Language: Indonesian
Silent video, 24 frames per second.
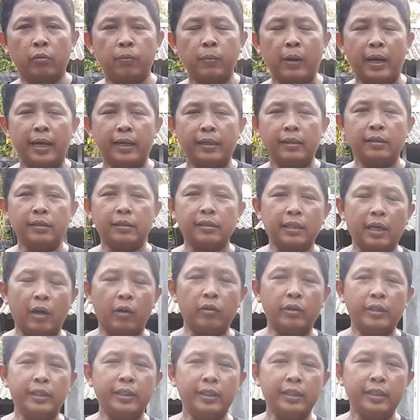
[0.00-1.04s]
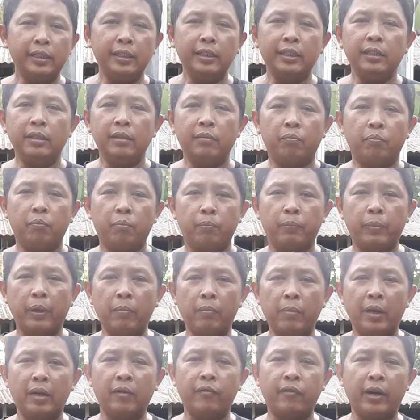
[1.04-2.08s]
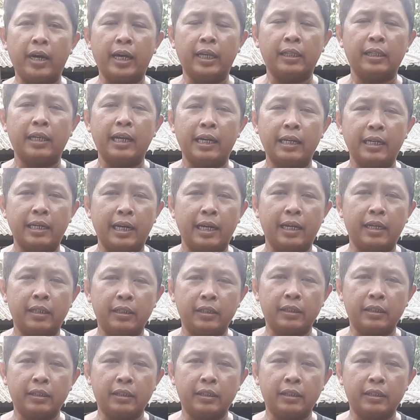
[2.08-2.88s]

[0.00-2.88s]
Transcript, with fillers: kurban tahun ini bermanfaat ganda.